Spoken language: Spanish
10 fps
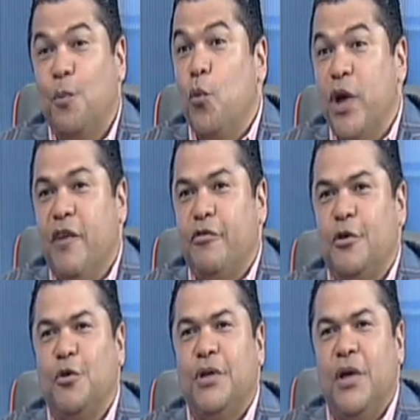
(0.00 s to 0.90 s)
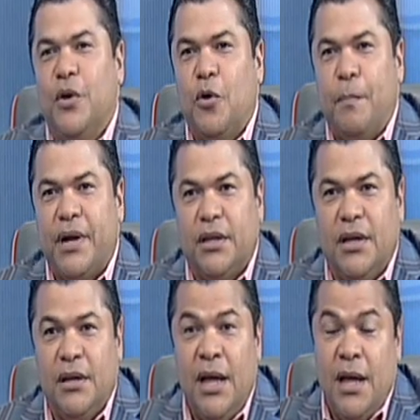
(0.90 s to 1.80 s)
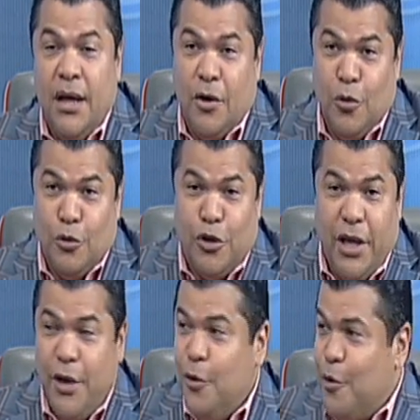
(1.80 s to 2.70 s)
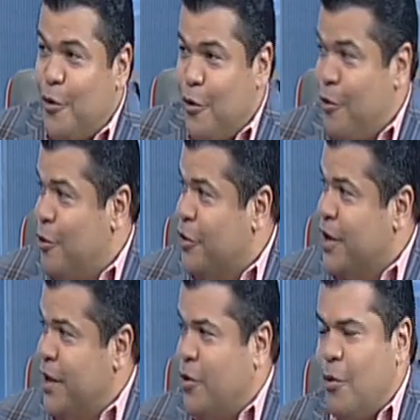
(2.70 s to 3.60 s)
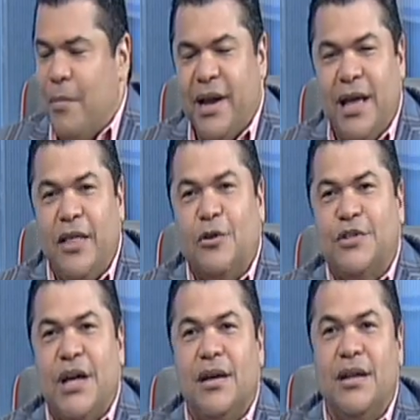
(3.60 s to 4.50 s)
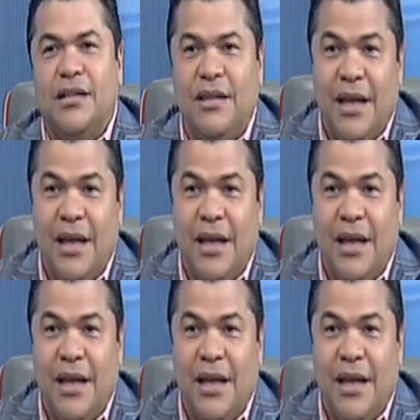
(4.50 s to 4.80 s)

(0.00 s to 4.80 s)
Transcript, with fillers: Muy afortunado de compartir contigo, con Jorge y con María de los Ángeles